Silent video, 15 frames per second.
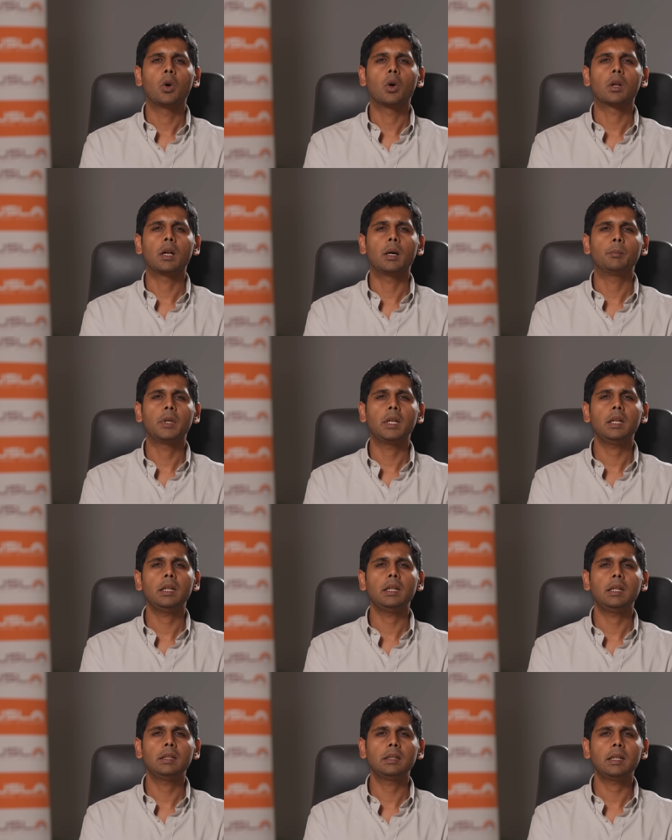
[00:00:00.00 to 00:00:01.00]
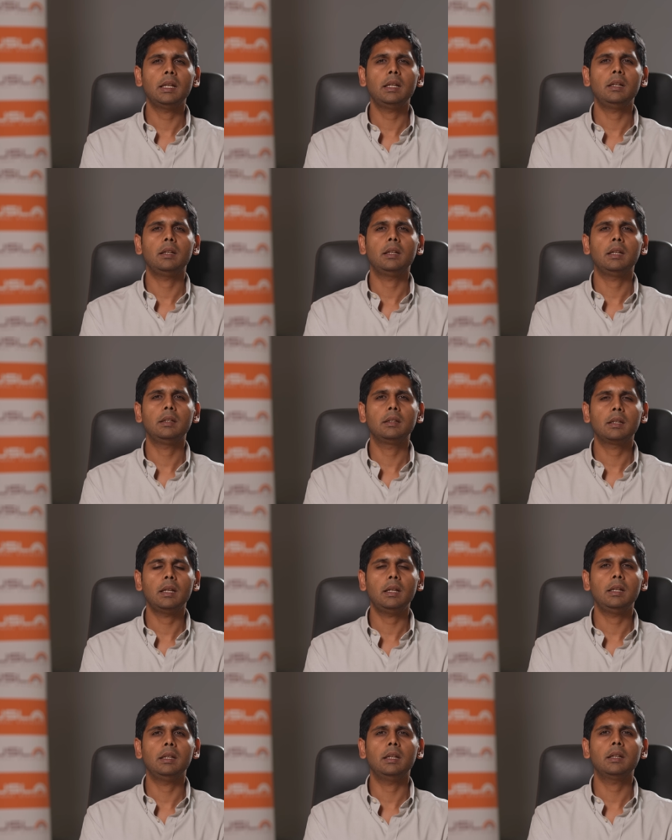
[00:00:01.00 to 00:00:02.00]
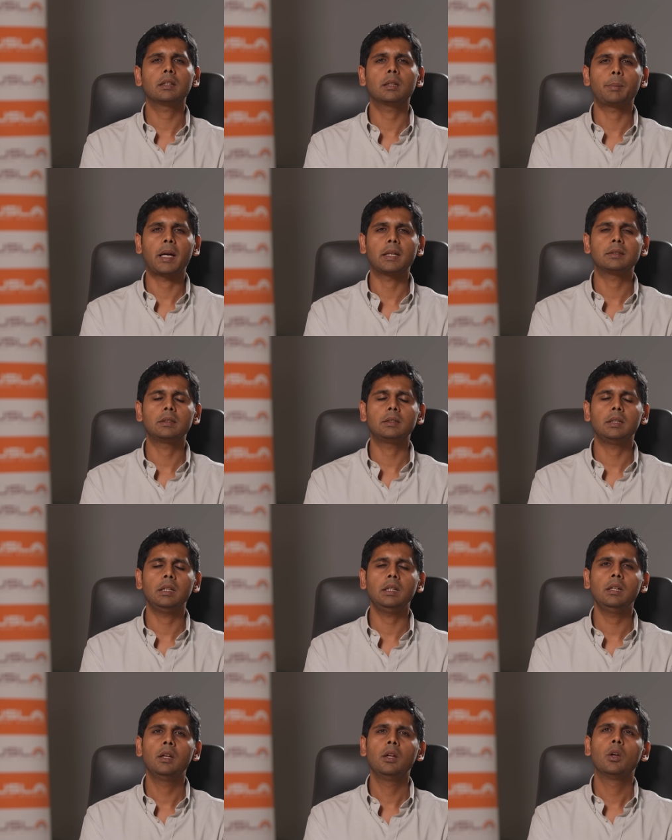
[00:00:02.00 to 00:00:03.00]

और हमने इनके इनके लिए कैपेसिटी